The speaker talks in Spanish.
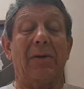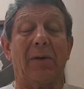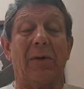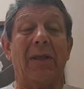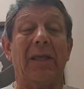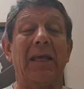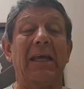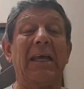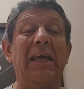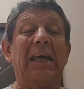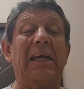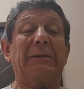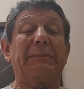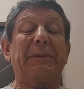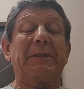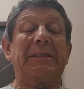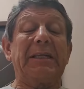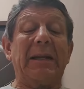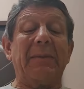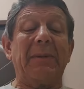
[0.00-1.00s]
de hoy.
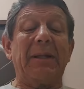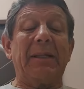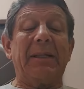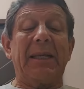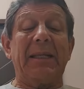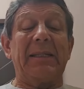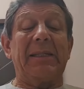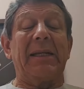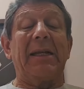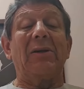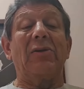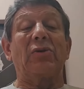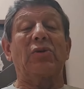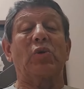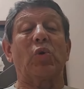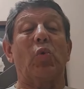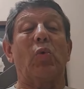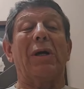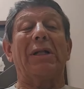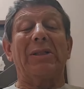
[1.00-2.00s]
Especialmente entre
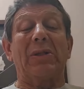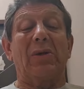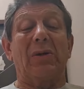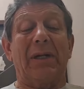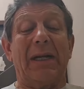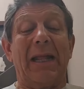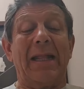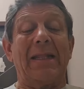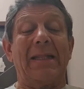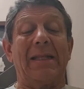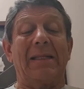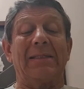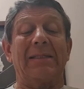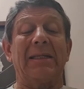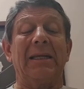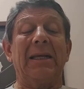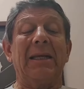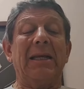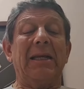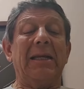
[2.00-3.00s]
los cuatro
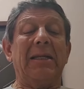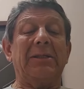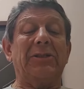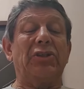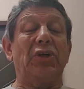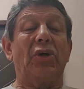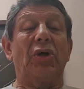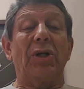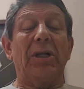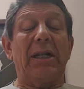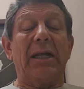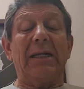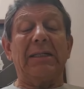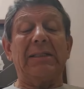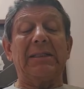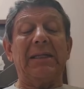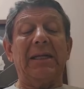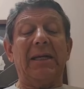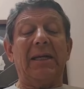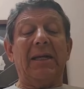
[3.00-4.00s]
grandes, eh,
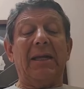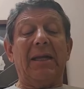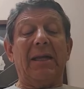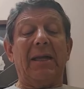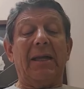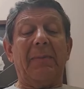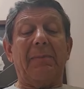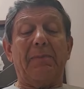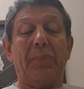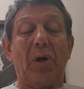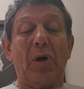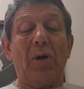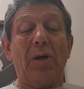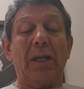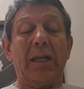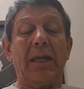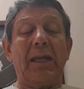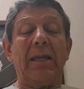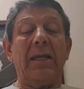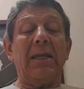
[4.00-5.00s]
Jonas, eh,
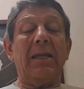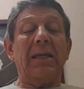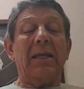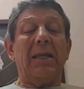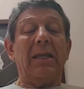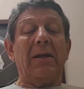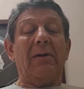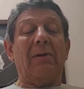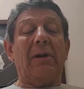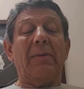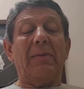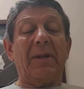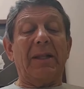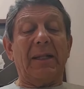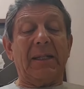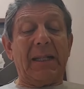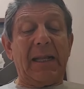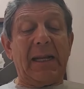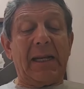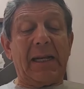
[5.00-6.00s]
Poggi,
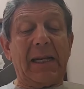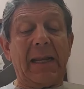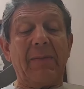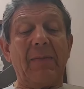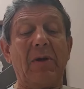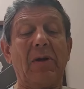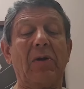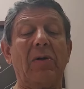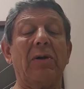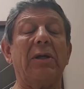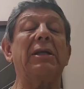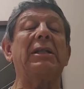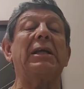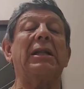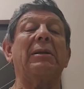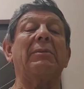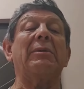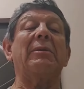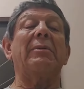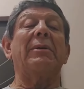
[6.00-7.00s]
igualmente Remco y
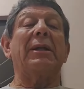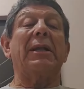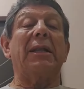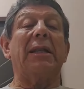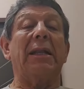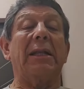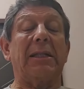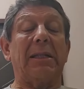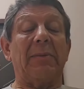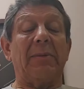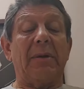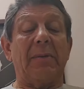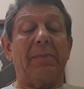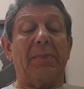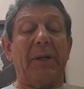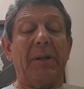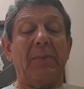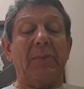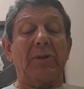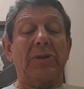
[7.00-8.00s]
de la misma manera también
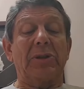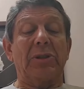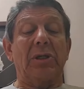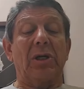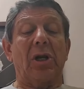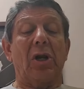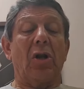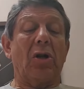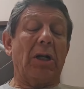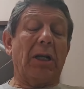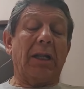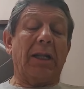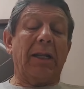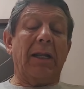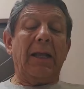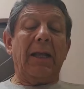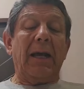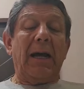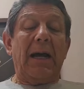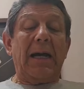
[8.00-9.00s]
Primos
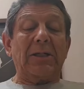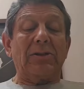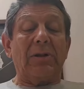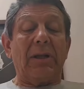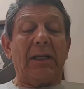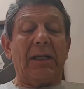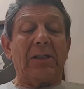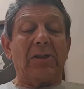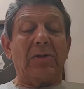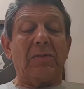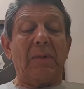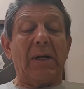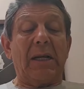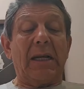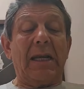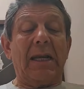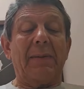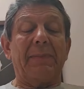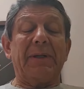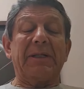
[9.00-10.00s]
Roglic. A eso hay que
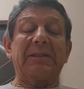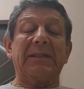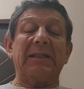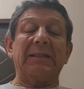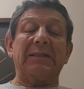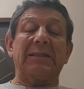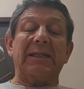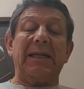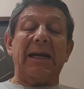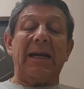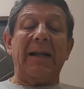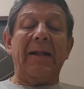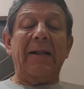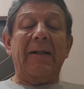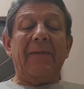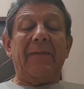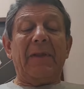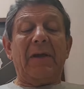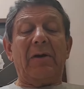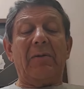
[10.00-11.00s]
sumarle la presencia
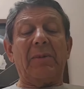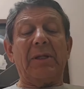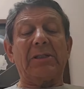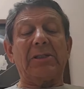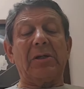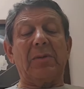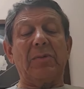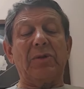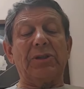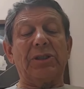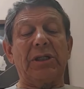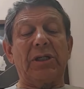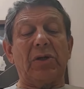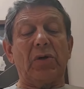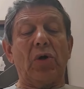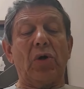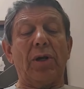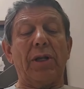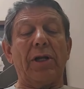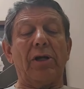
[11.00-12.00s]
de hombres como
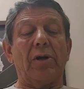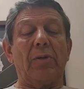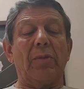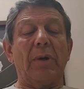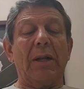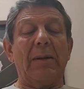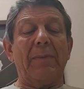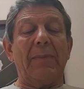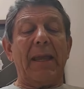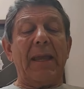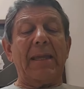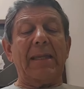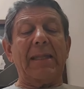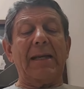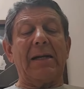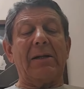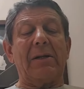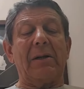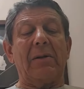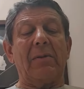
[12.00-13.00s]
Chicone, como
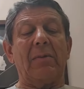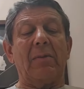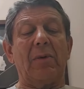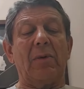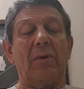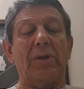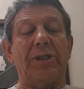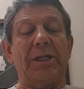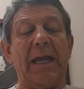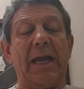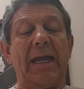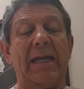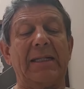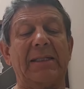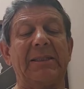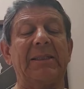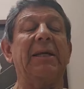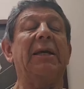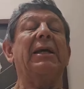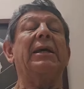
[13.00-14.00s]
Albeida, como
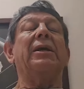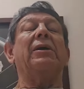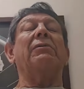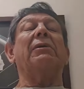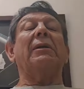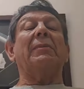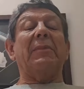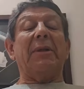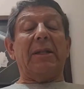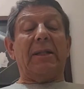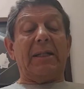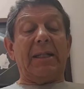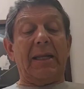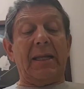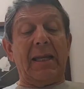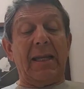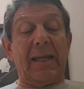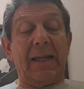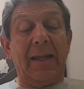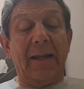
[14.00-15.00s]
Yates,
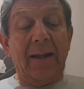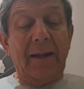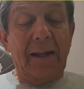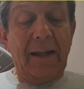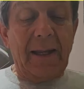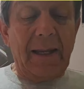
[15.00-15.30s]
igualmente